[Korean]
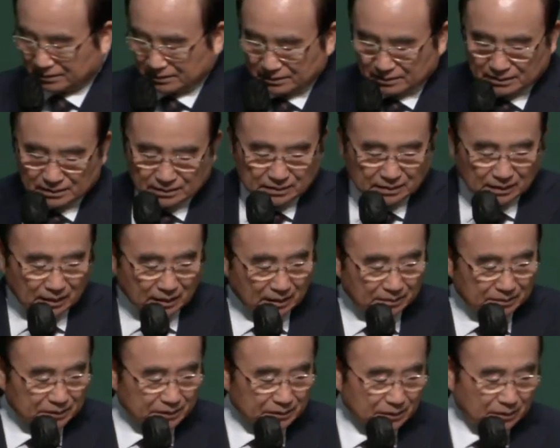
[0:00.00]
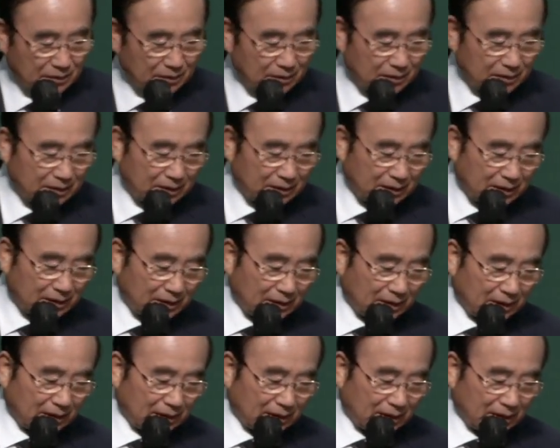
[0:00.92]
이 사람은요
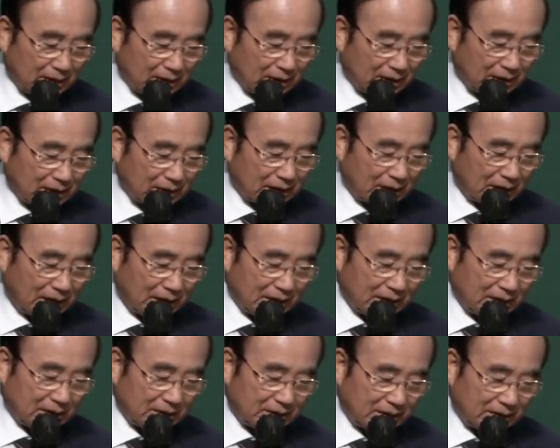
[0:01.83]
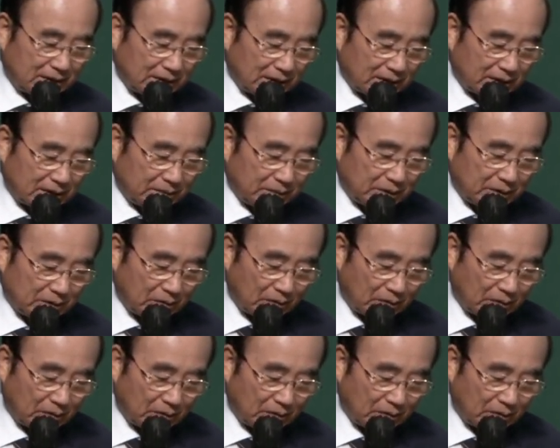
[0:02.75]
갈라디아서 1장 12절